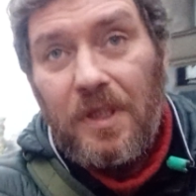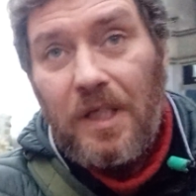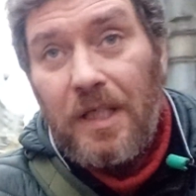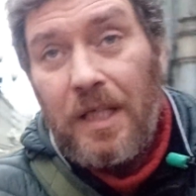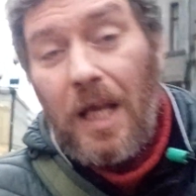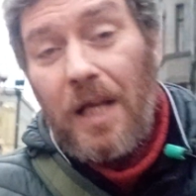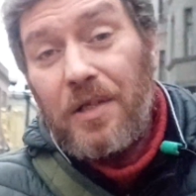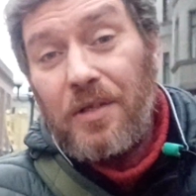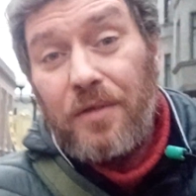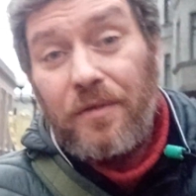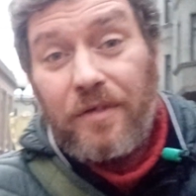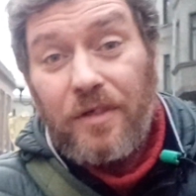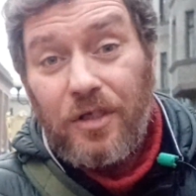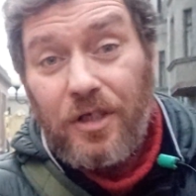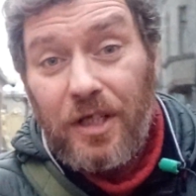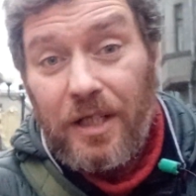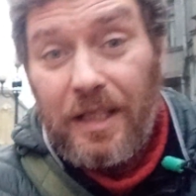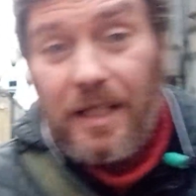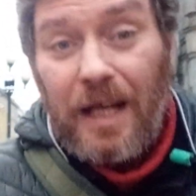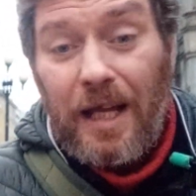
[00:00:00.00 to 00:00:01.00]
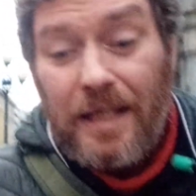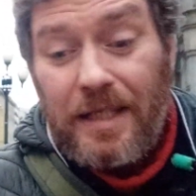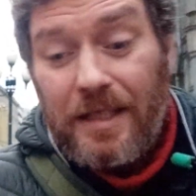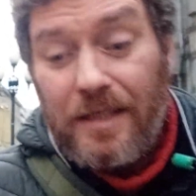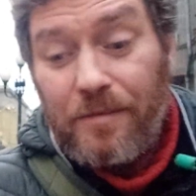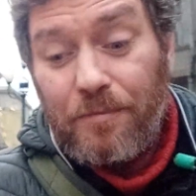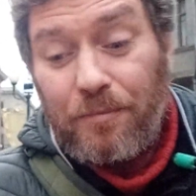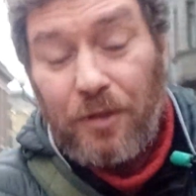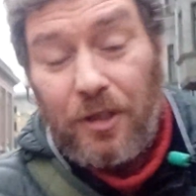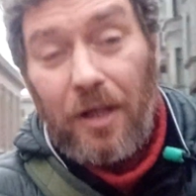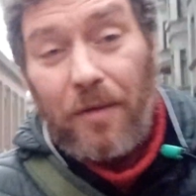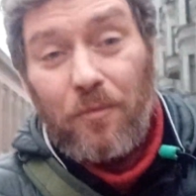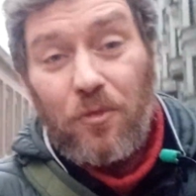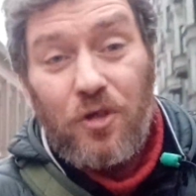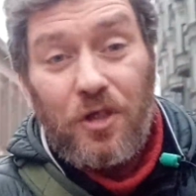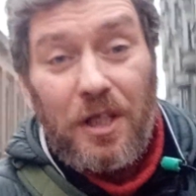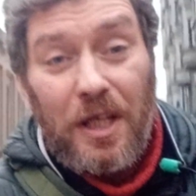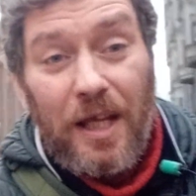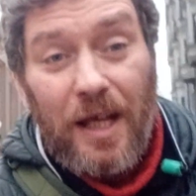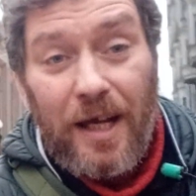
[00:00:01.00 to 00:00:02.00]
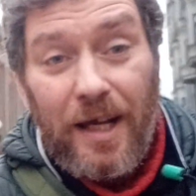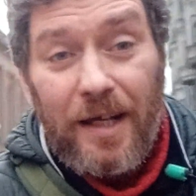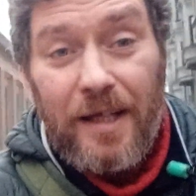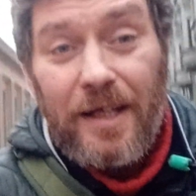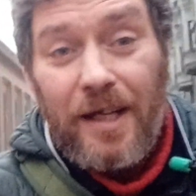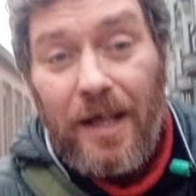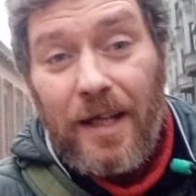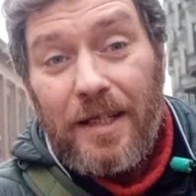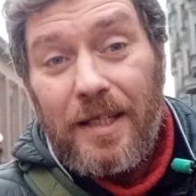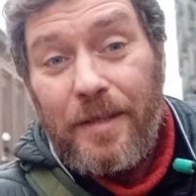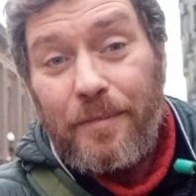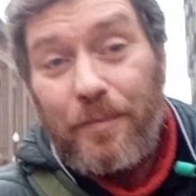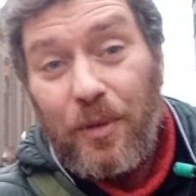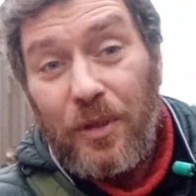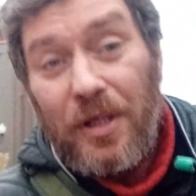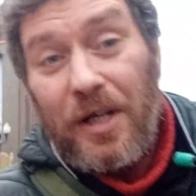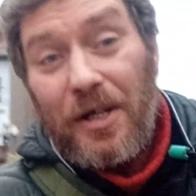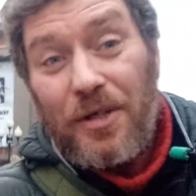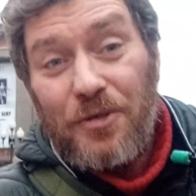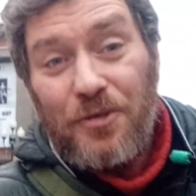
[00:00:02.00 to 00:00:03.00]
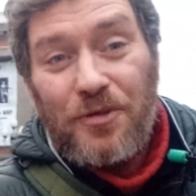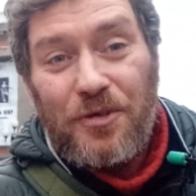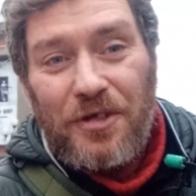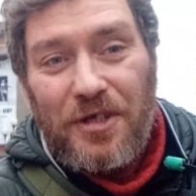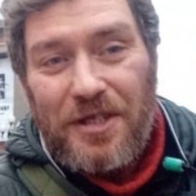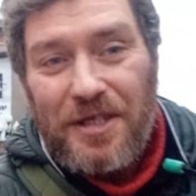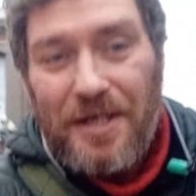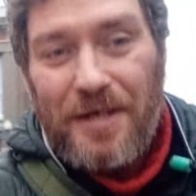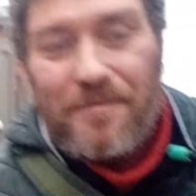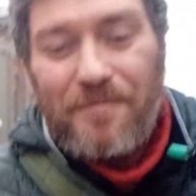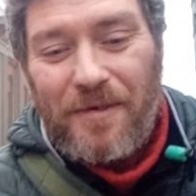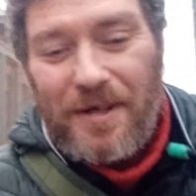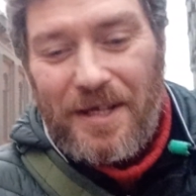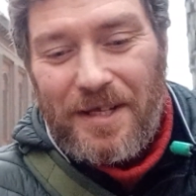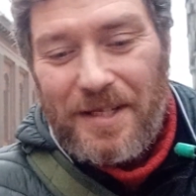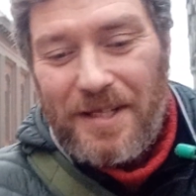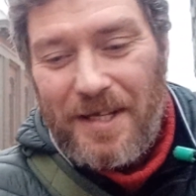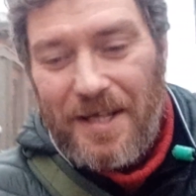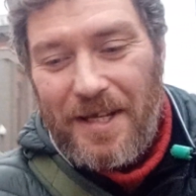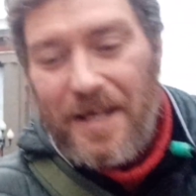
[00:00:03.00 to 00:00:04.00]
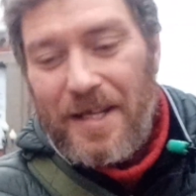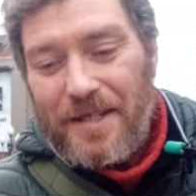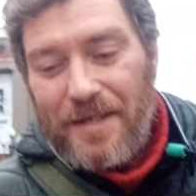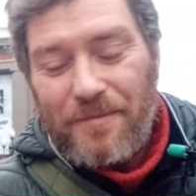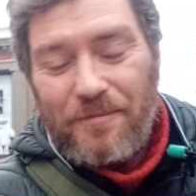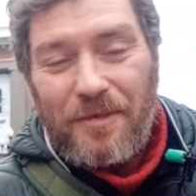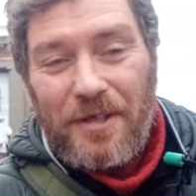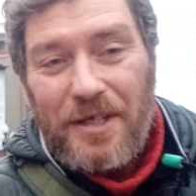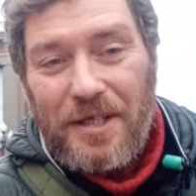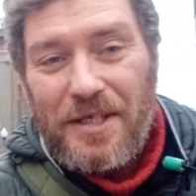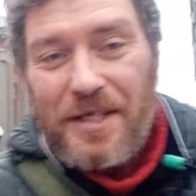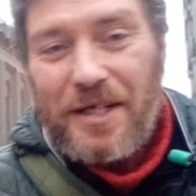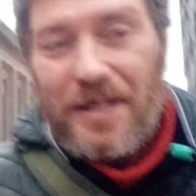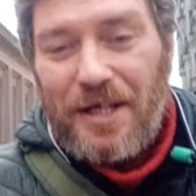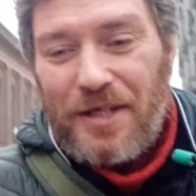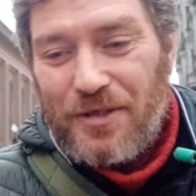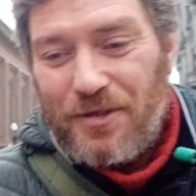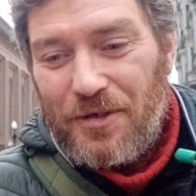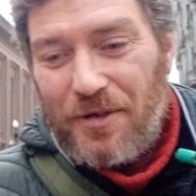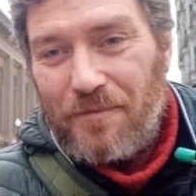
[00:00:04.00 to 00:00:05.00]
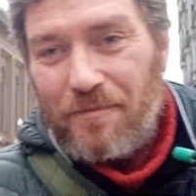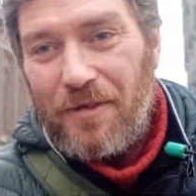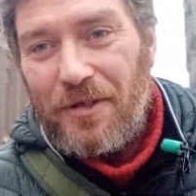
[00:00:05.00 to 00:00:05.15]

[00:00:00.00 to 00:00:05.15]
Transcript: я совершенно один, потому что я не подхожу ни тем, ни этим, да и не хочу я